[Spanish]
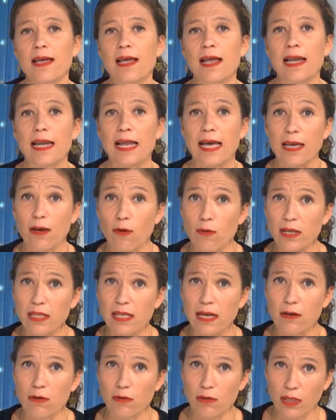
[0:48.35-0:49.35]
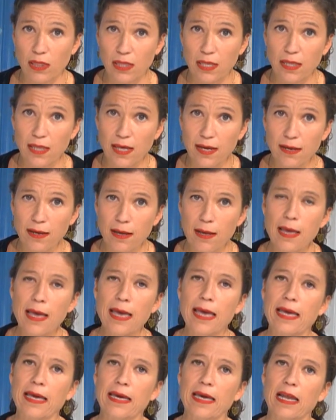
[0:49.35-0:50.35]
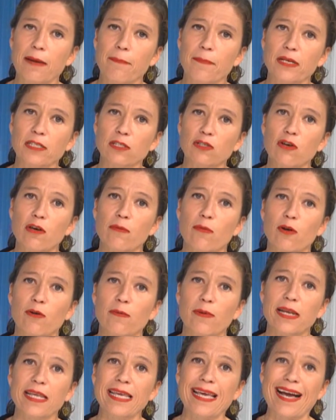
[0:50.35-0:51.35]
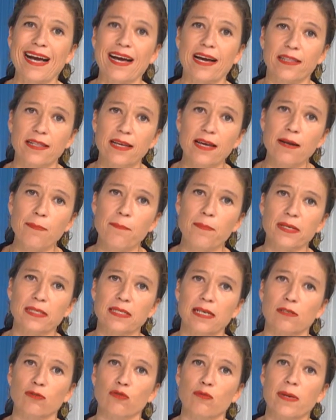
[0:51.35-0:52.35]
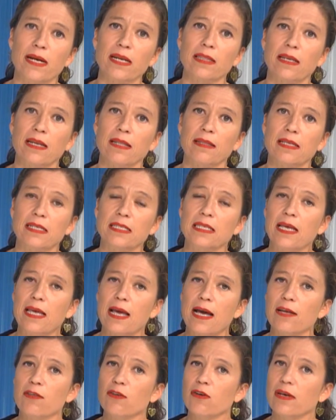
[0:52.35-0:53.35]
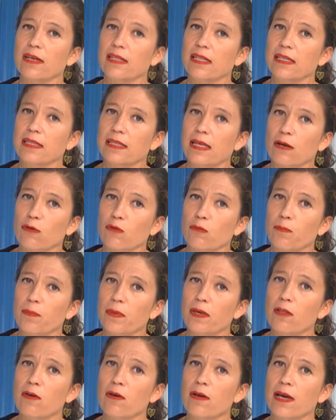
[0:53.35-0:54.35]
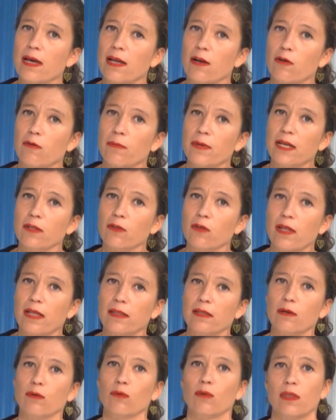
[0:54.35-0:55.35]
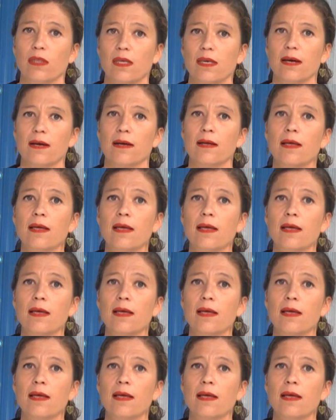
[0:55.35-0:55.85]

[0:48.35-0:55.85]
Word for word: Las encuestas coinciden en que el PSOE volvería a ganar pese a sumar 36 años ininterrumpidos en el gobierno de Andalucía.